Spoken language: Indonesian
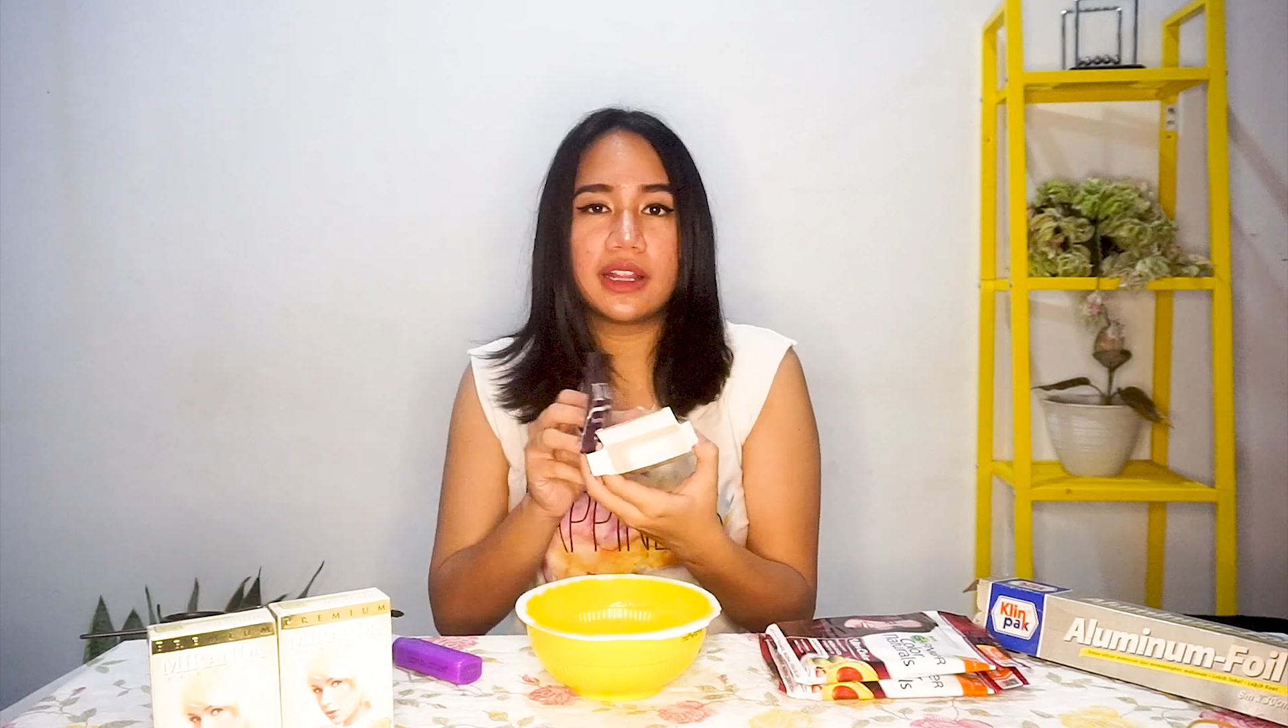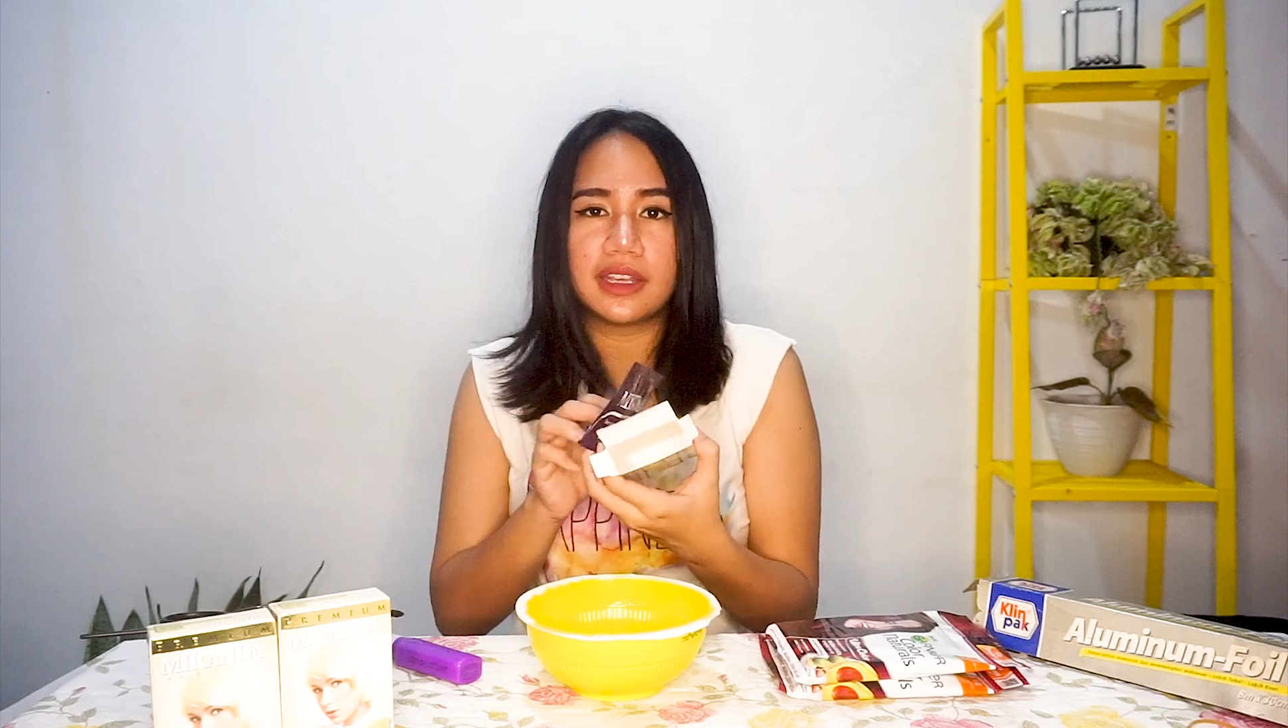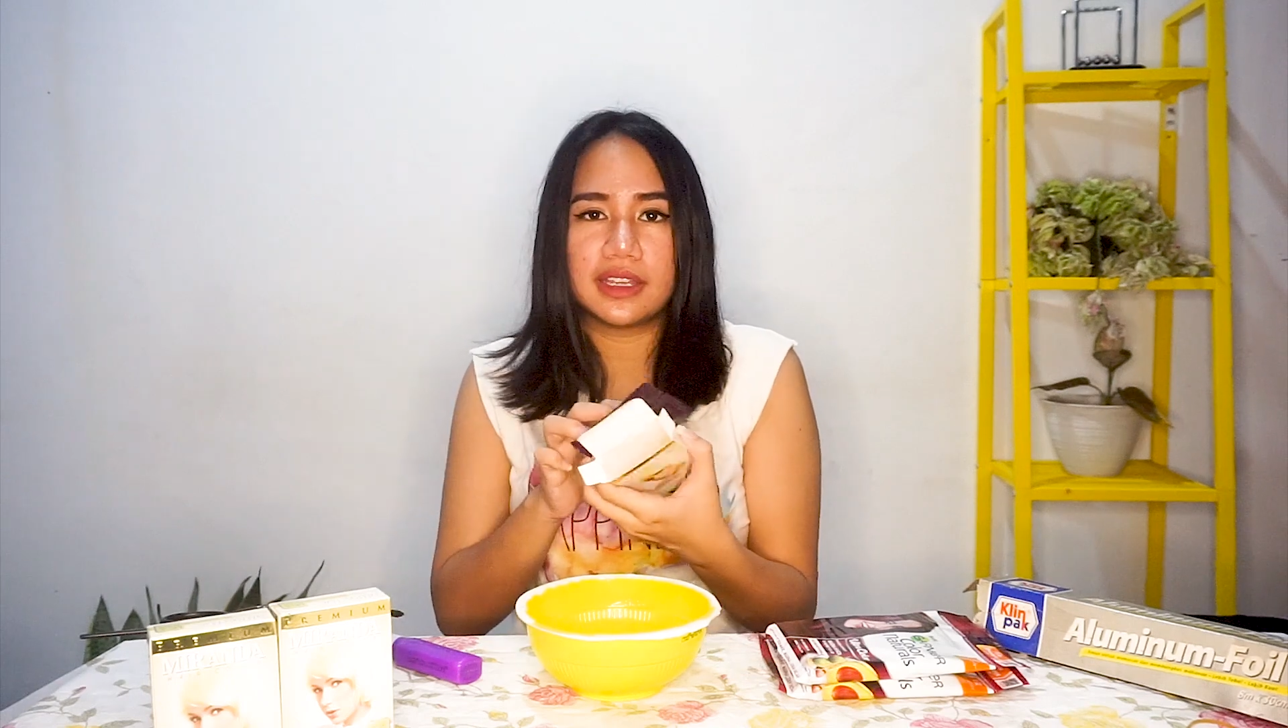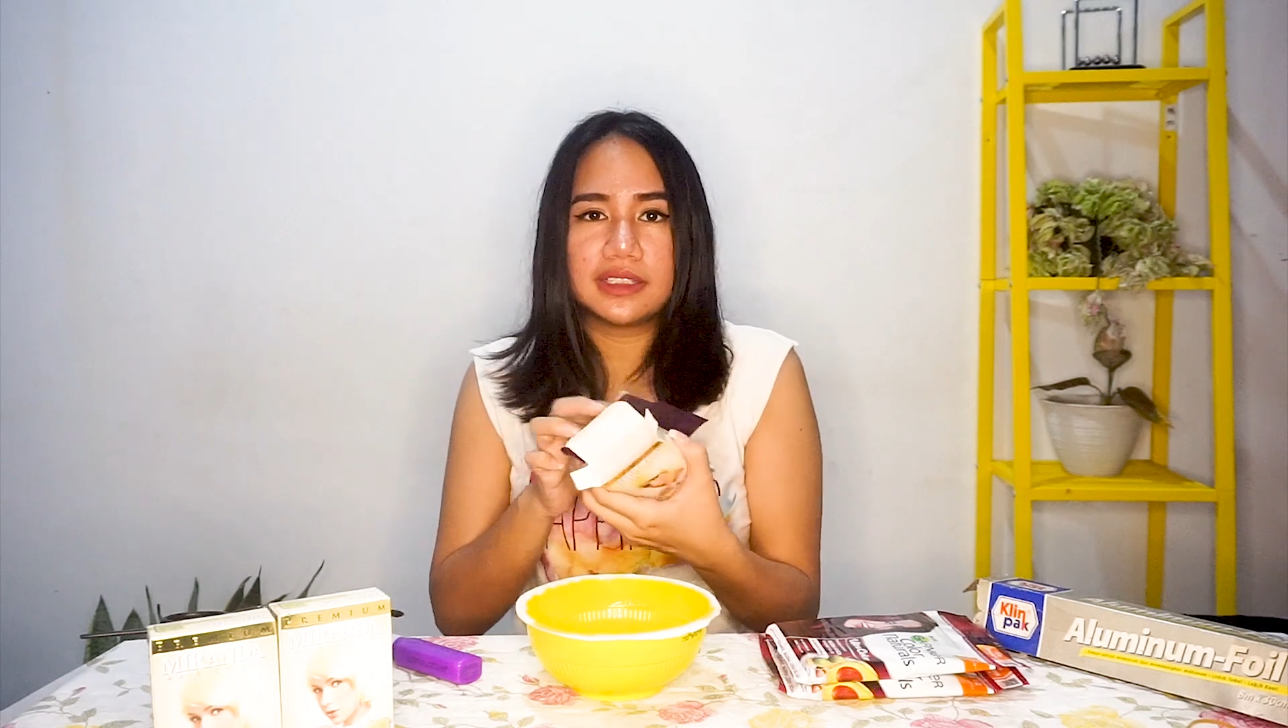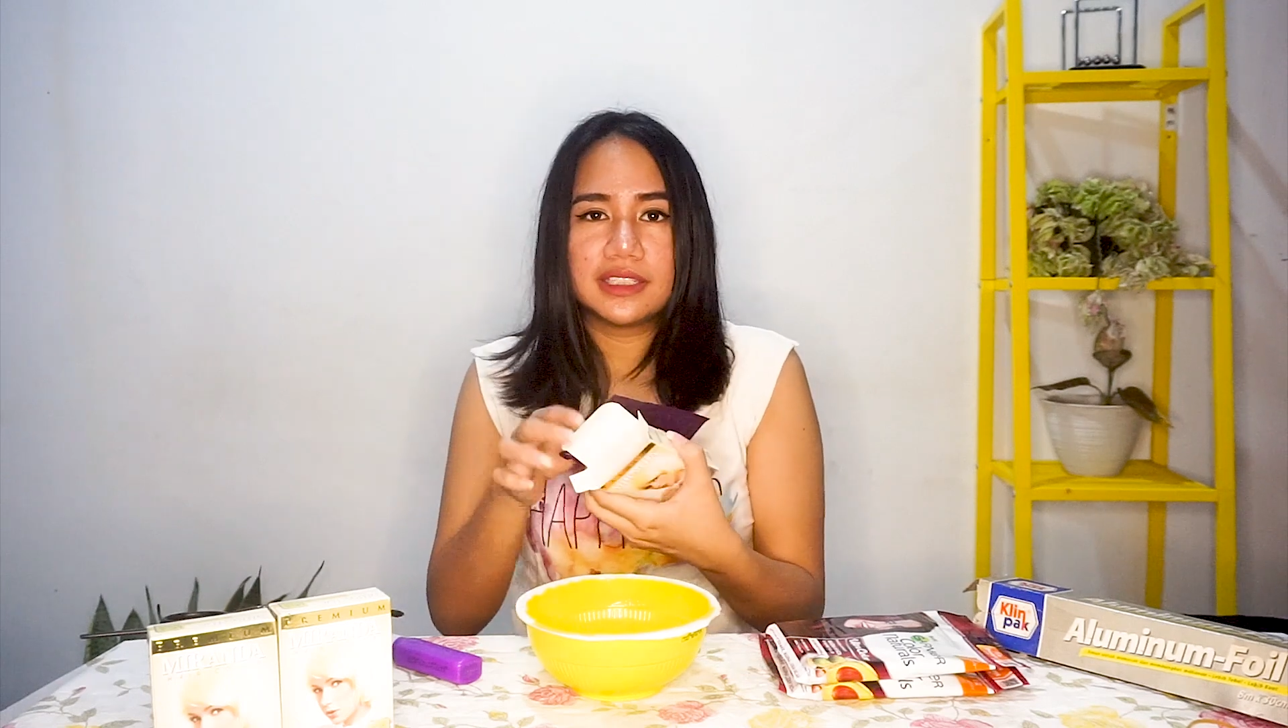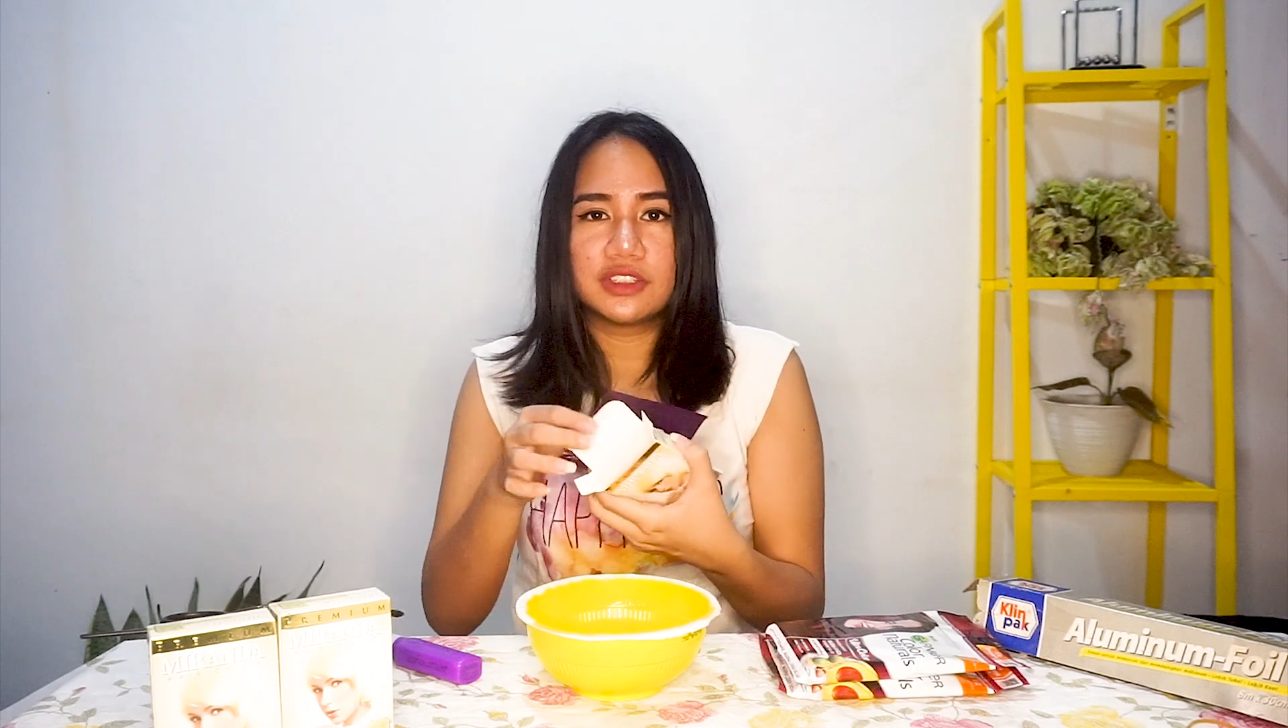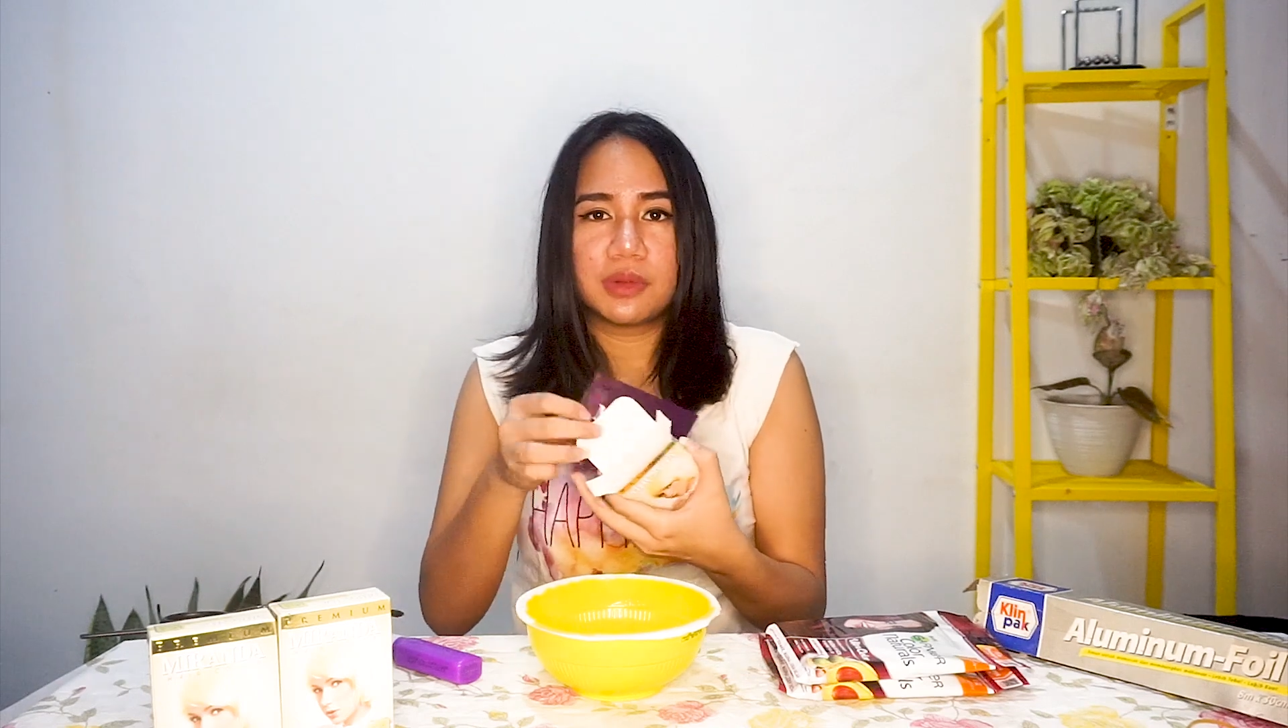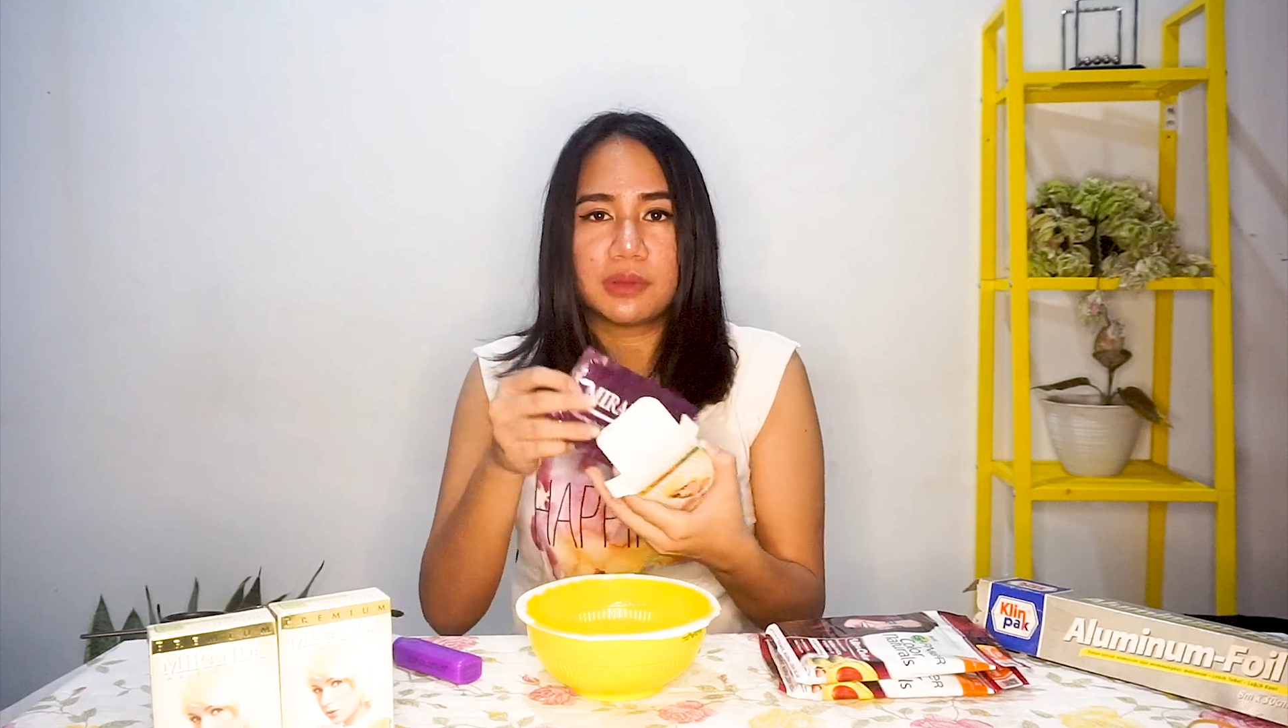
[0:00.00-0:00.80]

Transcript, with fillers: nih, isinya cuma